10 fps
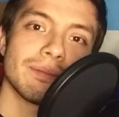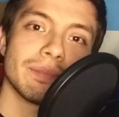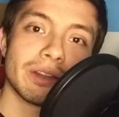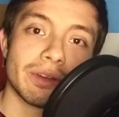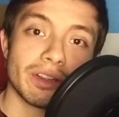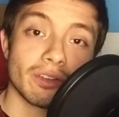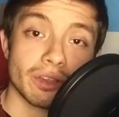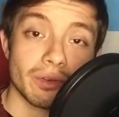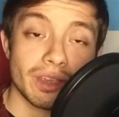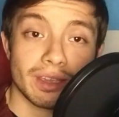Pero bueno, lo
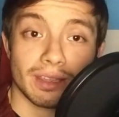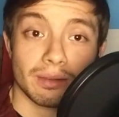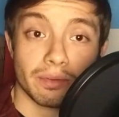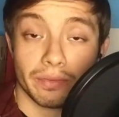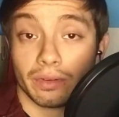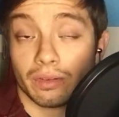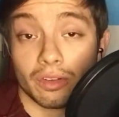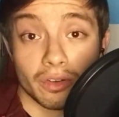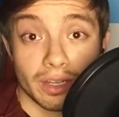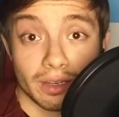que voy es que esta
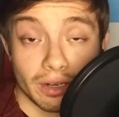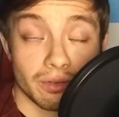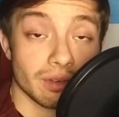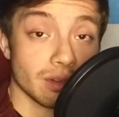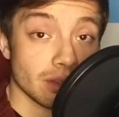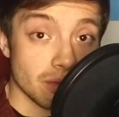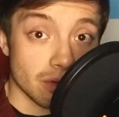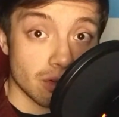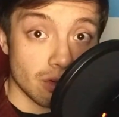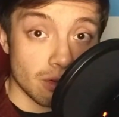profesora creo que se
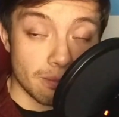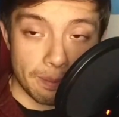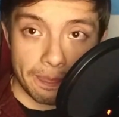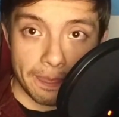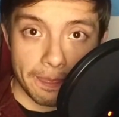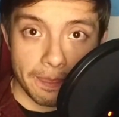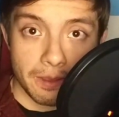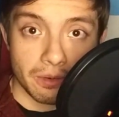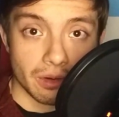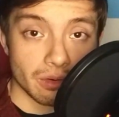equivocó.
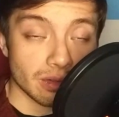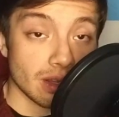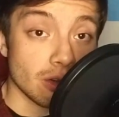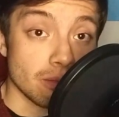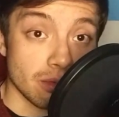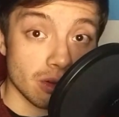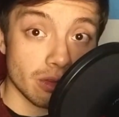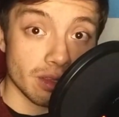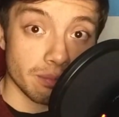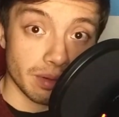No creo que sean los
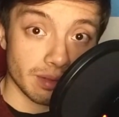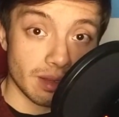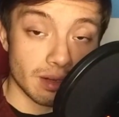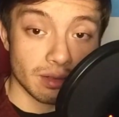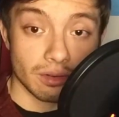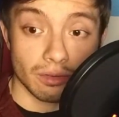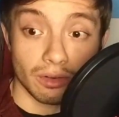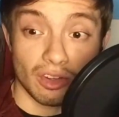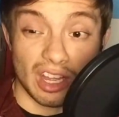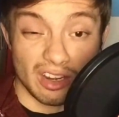modos de expresarse con
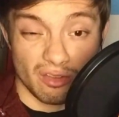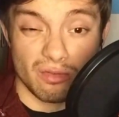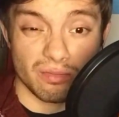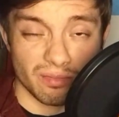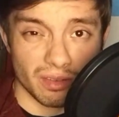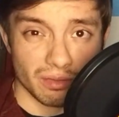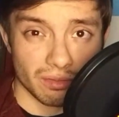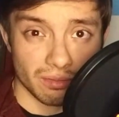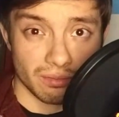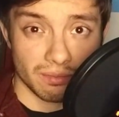los
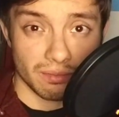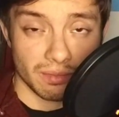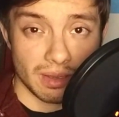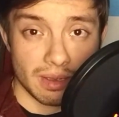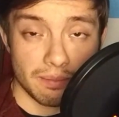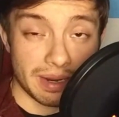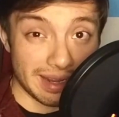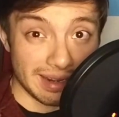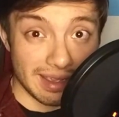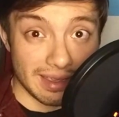alumnos.
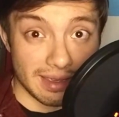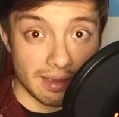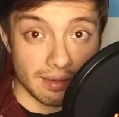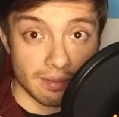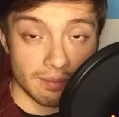Para nada.